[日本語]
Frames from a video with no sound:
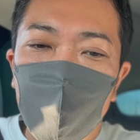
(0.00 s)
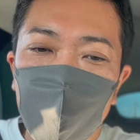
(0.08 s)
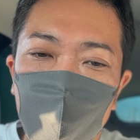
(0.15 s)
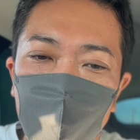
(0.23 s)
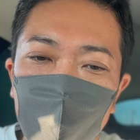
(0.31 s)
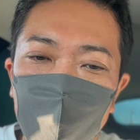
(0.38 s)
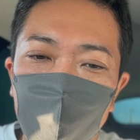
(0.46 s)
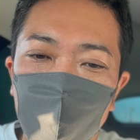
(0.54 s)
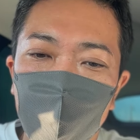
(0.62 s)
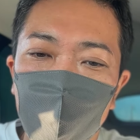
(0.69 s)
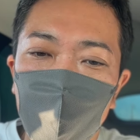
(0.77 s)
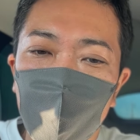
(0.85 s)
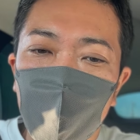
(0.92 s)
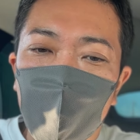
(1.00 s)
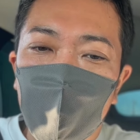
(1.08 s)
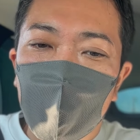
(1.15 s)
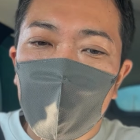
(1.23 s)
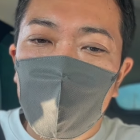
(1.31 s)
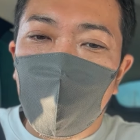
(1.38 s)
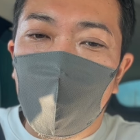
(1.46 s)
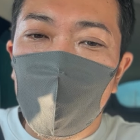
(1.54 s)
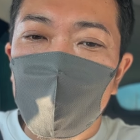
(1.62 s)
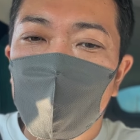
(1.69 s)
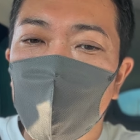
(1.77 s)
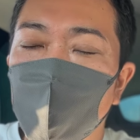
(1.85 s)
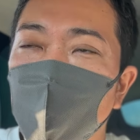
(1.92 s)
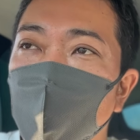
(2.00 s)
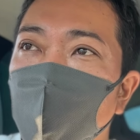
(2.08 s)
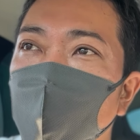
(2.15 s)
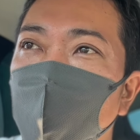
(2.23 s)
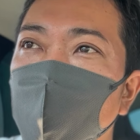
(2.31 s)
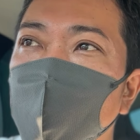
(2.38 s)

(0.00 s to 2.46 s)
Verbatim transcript: 行ったんですよ。で、歯医者ももう